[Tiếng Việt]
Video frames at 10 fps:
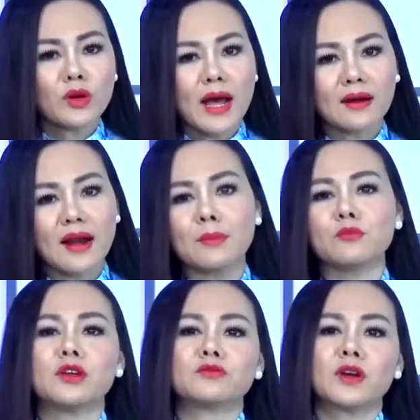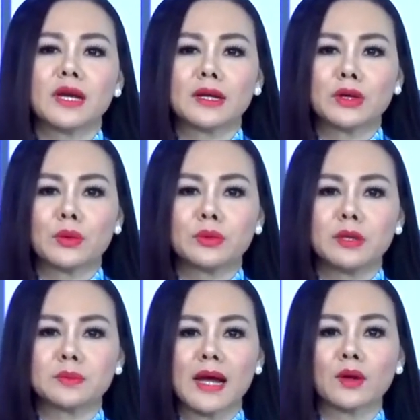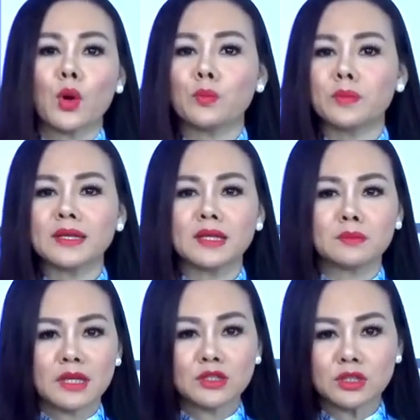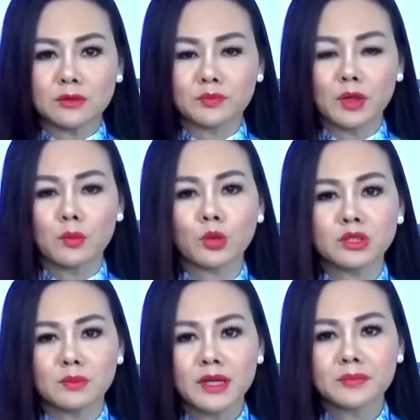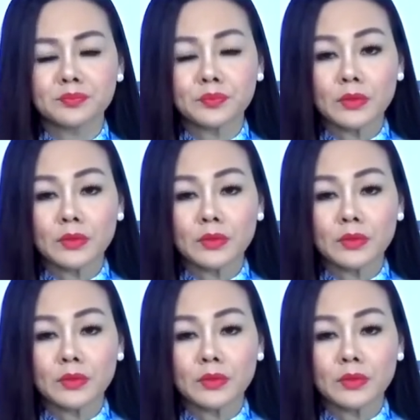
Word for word: đang làm việc với ngành công nghiệp than Úc để tìm thị trường, tuyên bố cho biết.